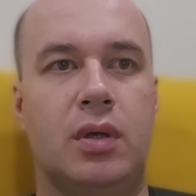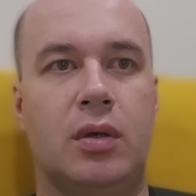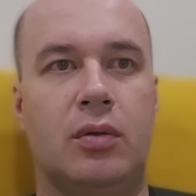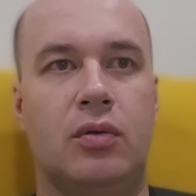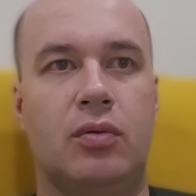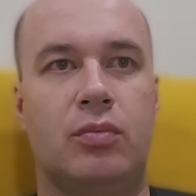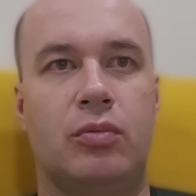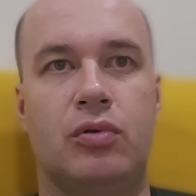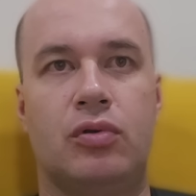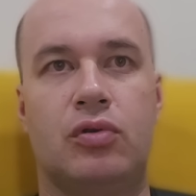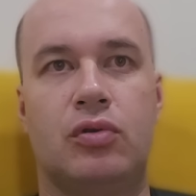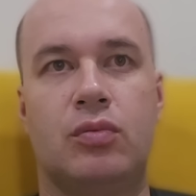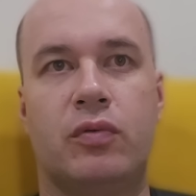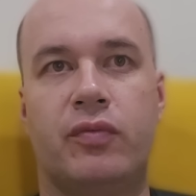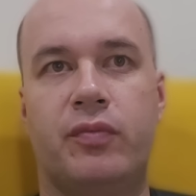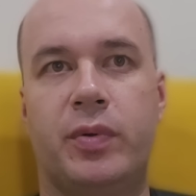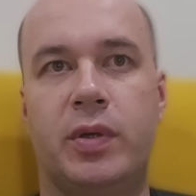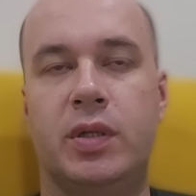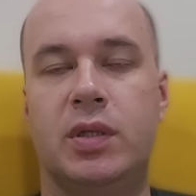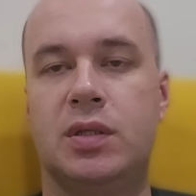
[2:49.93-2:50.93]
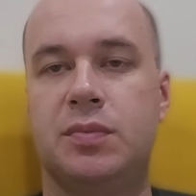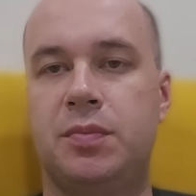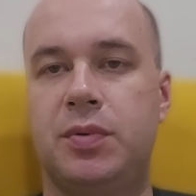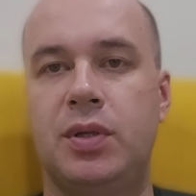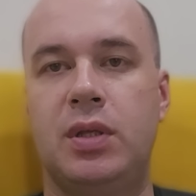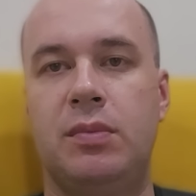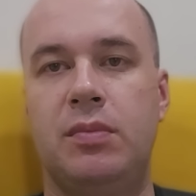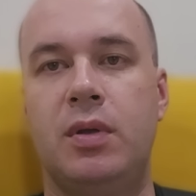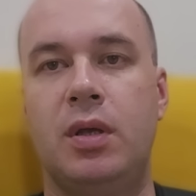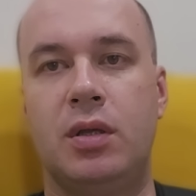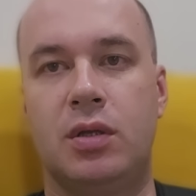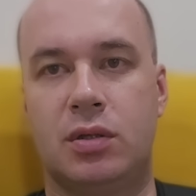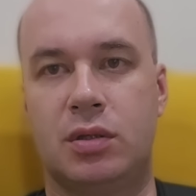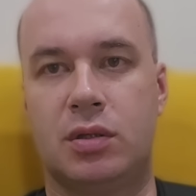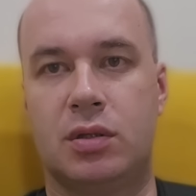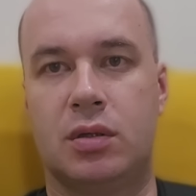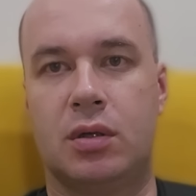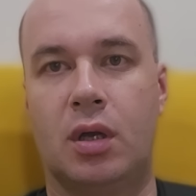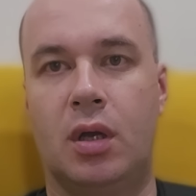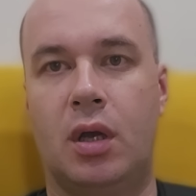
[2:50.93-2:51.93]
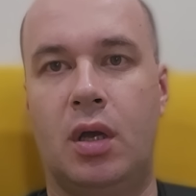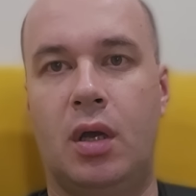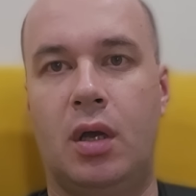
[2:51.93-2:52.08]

я думаю, сумма в принципе, не меньше,